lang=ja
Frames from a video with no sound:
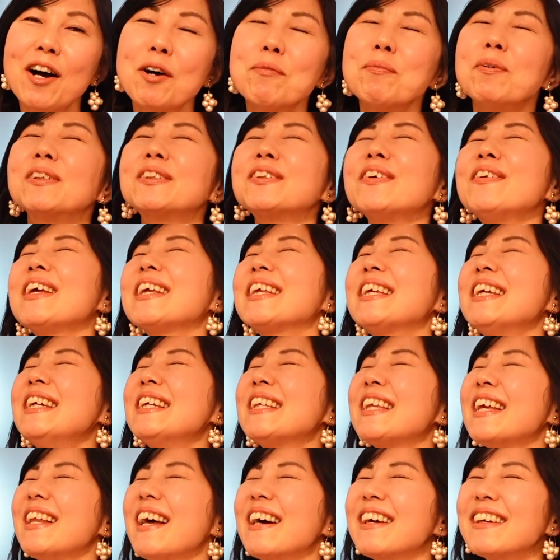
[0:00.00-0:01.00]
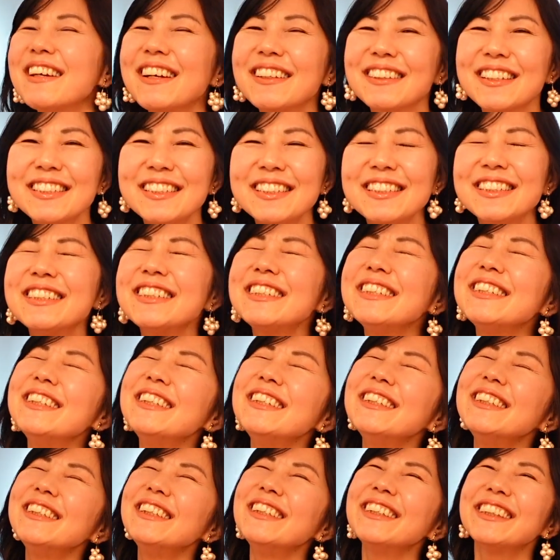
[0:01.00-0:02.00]
もうそれ聞いてなんか私
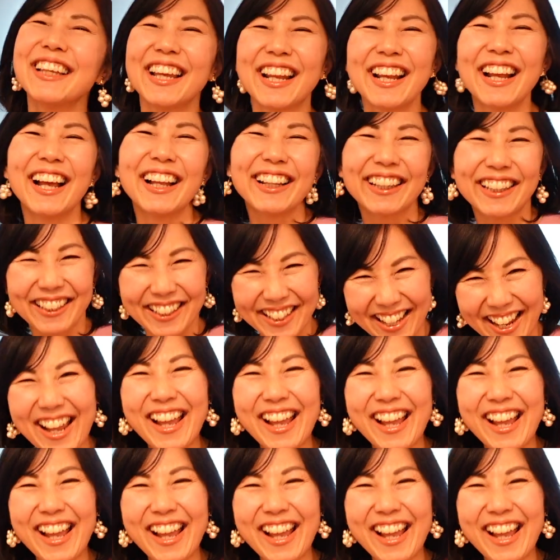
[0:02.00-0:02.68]
ジーンってなって